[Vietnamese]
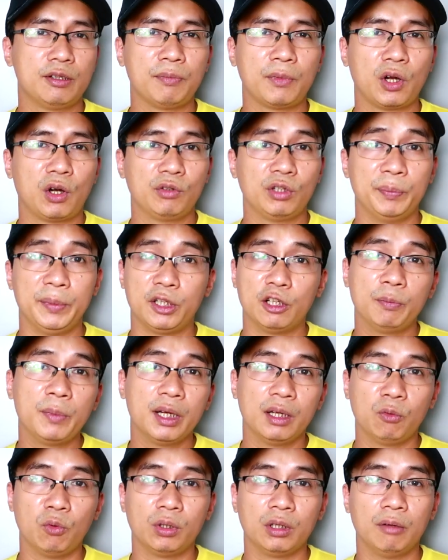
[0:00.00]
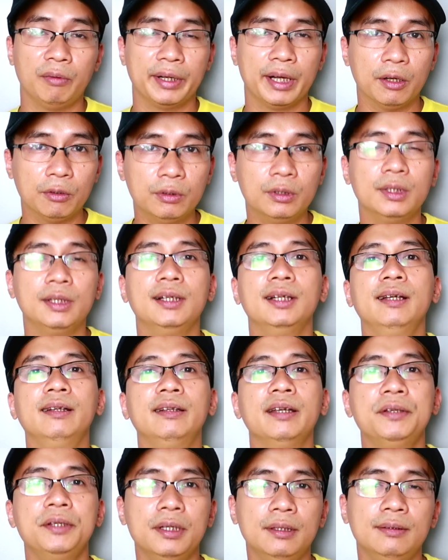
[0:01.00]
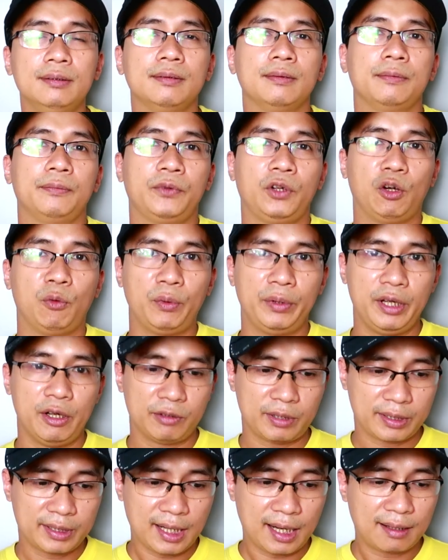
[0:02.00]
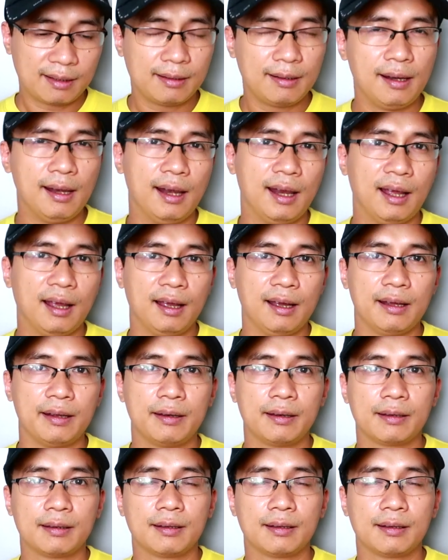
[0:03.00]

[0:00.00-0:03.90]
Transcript: com thì mình không biết là nguồn gốc ở đâu thế nhưng có một điều chắc chắn là